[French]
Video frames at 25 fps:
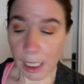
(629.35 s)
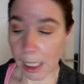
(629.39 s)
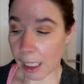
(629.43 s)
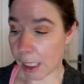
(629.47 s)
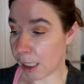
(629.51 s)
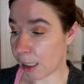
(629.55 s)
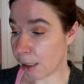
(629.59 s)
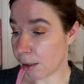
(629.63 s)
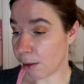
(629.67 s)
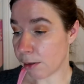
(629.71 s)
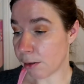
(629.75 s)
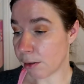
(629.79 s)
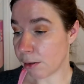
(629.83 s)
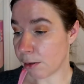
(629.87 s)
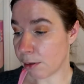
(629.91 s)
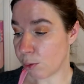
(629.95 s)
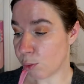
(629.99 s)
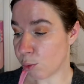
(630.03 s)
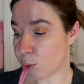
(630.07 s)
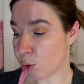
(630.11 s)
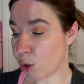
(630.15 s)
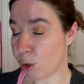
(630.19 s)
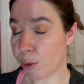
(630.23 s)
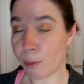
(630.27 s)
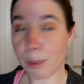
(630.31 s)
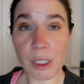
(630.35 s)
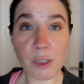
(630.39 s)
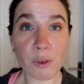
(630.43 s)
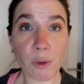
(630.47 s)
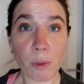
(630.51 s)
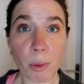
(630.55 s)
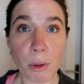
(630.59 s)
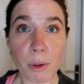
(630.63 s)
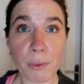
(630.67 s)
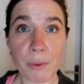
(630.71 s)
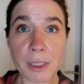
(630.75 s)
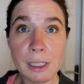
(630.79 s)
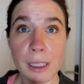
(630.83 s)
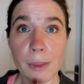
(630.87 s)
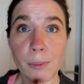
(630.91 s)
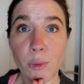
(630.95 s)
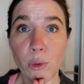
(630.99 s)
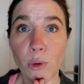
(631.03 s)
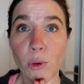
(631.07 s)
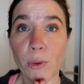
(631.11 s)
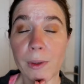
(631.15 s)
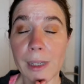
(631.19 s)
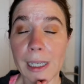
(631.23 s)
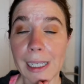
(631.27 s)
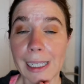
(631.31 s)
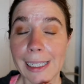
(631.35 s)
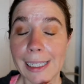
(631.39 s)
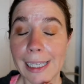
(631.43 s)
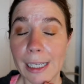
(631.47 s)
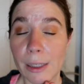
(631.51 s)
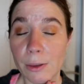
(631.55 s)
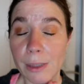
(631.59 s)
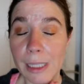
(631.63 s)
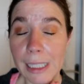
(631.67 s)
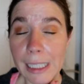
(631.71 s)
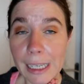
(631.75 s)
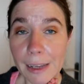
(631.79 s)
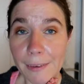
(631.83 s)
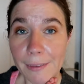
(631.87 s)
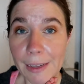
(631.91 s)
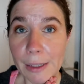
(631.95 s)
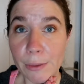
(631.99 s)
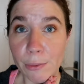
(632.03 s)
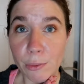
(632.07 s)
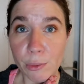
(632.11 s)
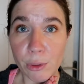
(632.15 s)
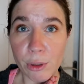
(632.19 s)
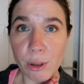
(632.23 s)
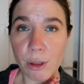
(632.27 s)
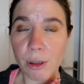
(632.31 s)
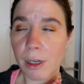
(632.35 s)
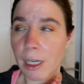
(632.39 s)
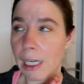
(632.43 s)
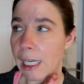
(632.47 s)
Et donc bah, je vais en profiter pour ouvrir les calendriers avec vous.